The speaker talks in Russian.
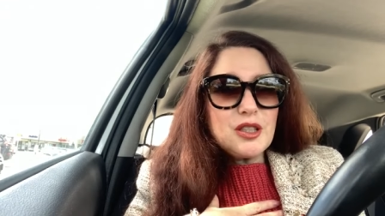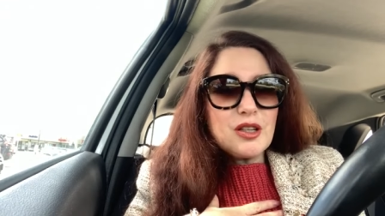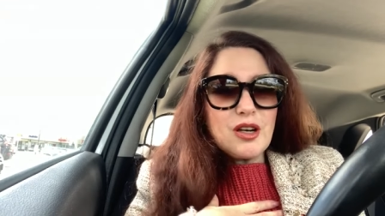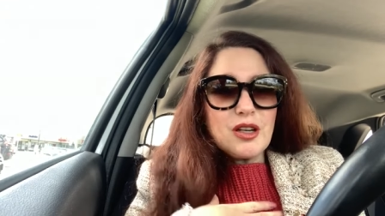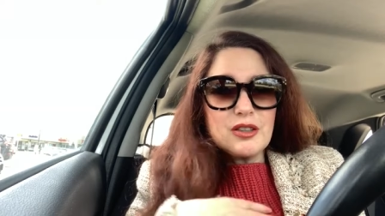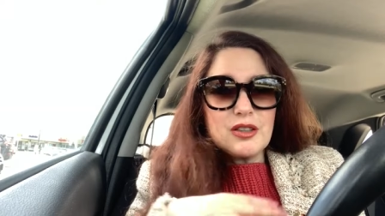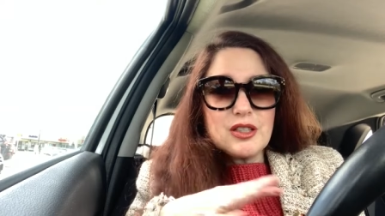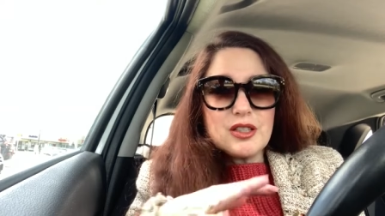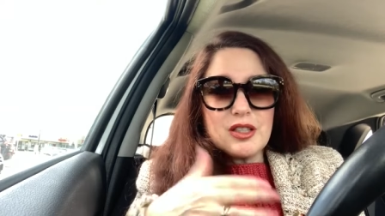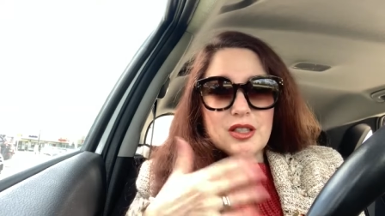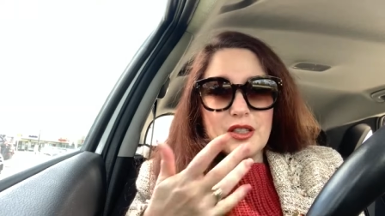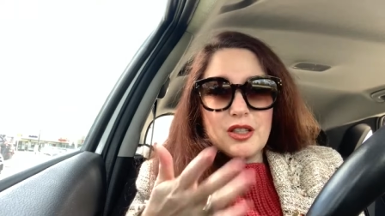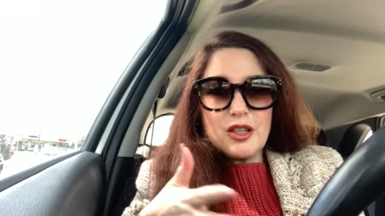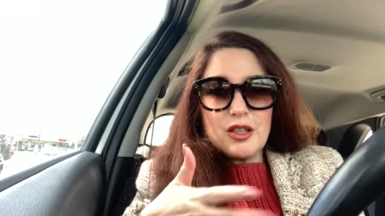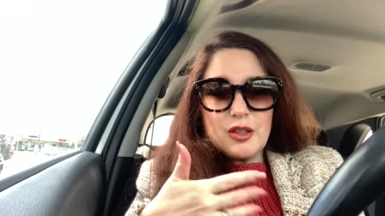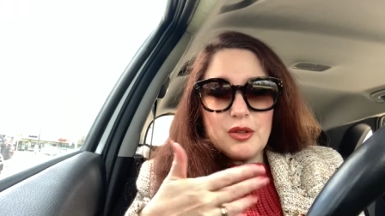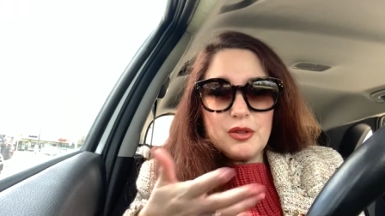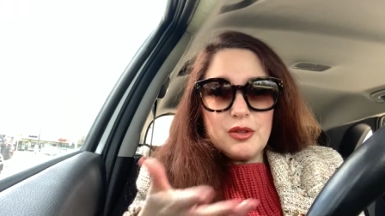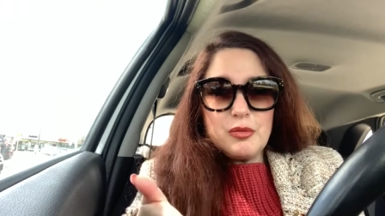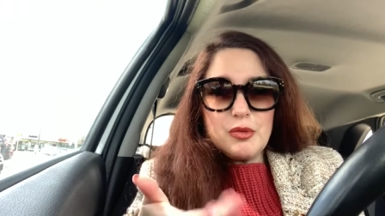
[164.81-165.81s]
это как-то
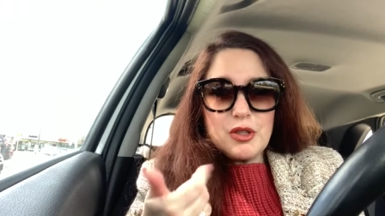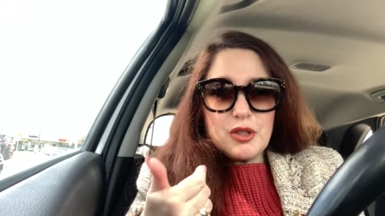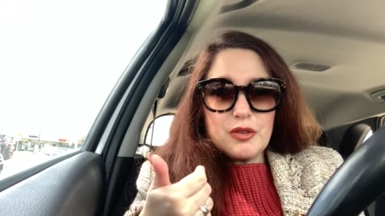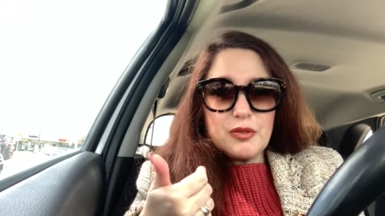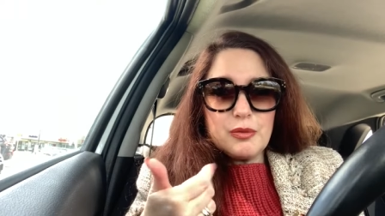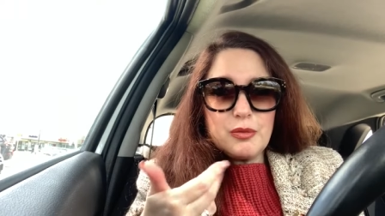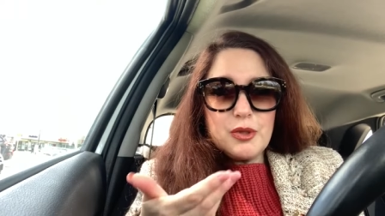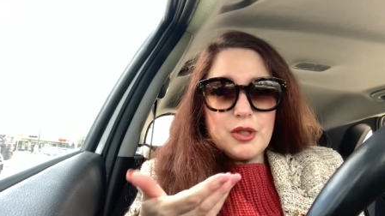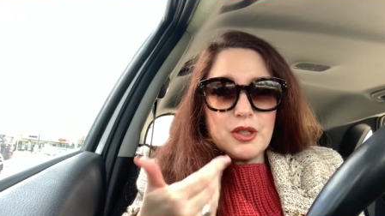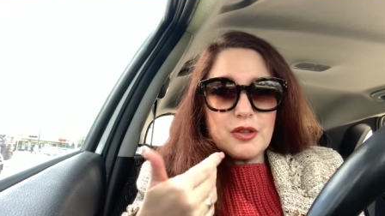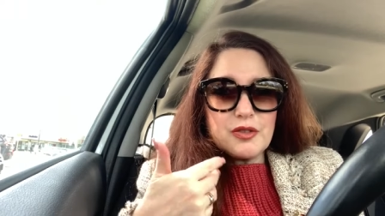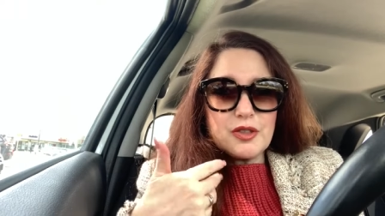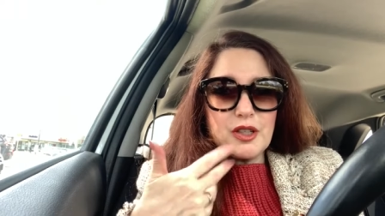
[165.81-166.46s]
заставило на меня, меня